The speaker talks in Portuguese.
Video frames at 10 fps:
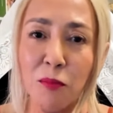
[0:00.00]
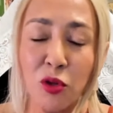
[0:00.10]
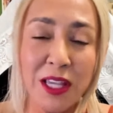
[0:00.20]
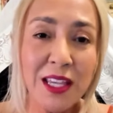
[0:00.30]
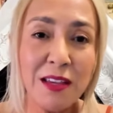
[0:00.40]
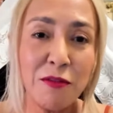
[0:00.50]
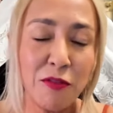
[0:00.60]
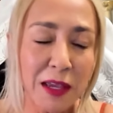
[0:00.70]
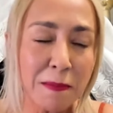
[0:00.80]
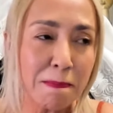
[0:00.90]
Porque ele
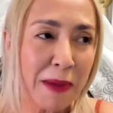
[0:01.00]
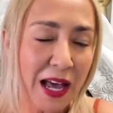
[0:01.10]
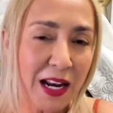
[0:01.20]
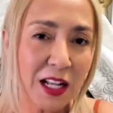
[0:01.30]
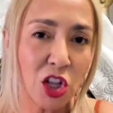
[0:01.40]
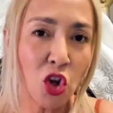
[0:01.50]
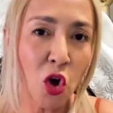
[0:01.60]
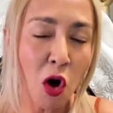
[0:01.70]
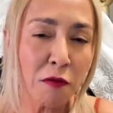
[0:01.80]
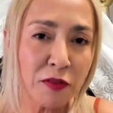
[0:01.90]
vem para
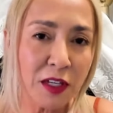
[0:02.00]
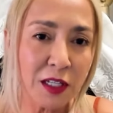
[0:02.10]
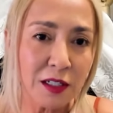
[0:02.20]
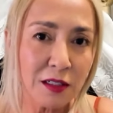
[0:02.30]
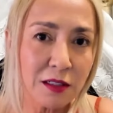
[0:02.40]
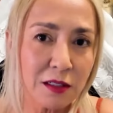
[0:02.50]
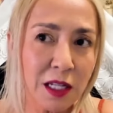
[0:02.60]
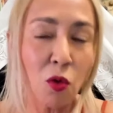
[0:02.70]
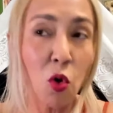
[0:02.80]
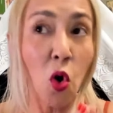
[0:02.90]
nove,
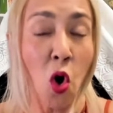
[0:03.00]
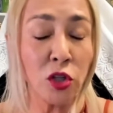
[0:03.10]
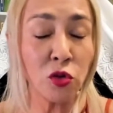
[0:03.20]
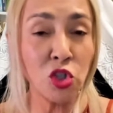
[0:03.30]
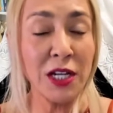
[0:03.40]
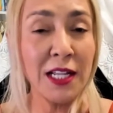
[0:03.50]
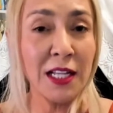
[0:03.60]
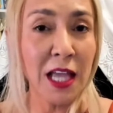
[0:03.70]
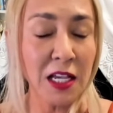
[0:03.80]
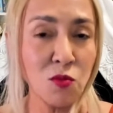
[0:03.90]
não, oito de
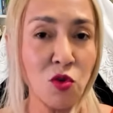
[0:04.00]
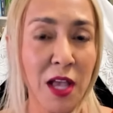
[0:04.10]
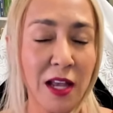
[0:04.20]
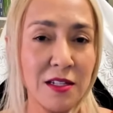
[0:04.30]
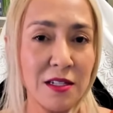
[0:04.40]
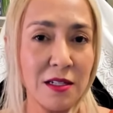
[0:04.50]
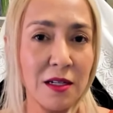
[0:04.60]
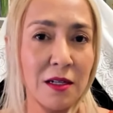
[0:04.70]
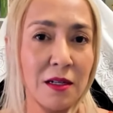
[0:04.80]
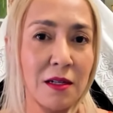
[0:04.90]
cada dez mulheres.
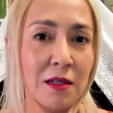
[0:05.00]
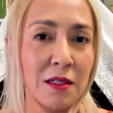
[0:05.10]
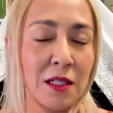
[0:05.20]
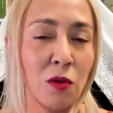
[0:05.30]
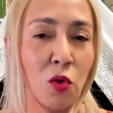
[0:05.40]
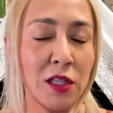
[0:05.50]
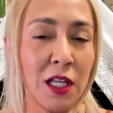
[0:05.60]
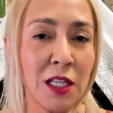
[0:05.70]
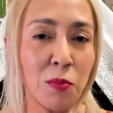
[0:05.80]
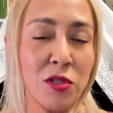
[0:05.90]
Então,
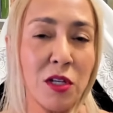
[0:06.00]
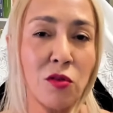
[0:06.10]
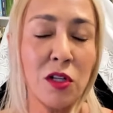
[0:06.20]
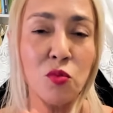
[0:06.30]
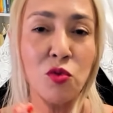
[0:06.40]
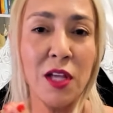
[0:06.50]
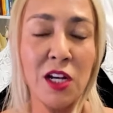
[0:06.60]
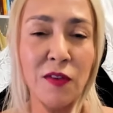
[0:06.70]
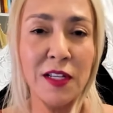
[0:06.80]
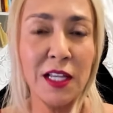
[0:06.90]
80% das
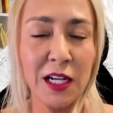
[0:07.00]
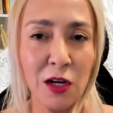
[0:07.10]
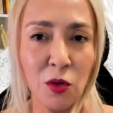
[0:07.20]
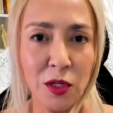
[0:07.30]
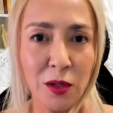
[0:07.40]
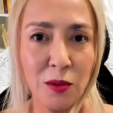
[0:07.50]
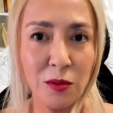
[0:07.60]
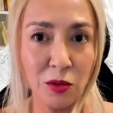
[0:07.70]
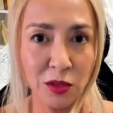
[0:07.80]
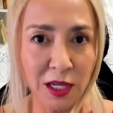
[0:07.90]
mulheres vai ter calorão,
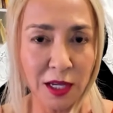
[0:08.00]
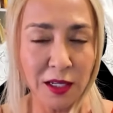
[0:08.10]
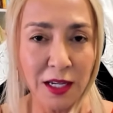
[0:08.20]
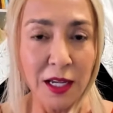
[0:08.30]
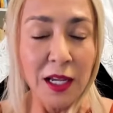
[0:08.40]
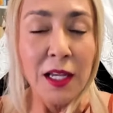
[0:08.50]
ok?